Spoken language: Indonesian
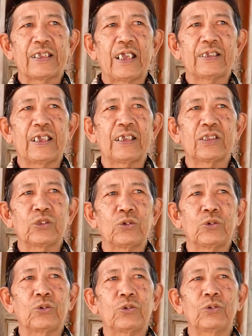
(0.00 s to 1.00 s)
Rasanya itu
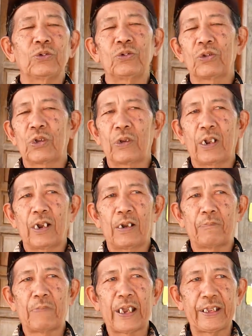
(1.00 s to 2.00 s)

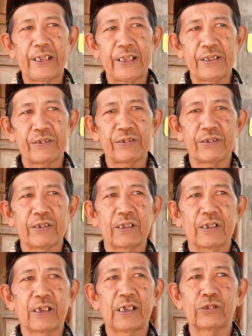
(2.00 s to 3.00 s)
manis,
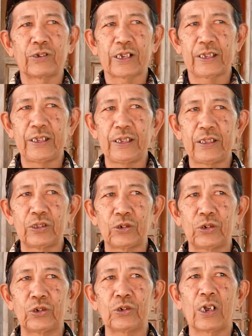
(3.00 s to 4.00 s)
apalagi itu
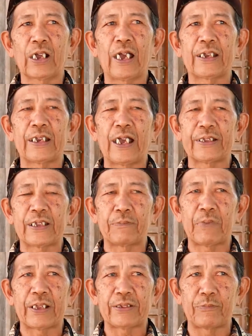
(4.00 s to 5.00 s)
ada
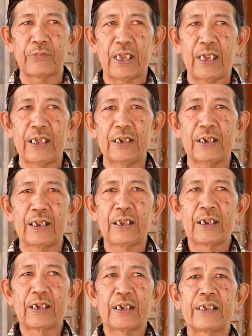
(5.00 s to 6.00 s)
atam-atamnya
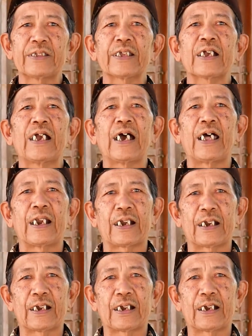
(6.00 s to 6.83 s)
dan tegar.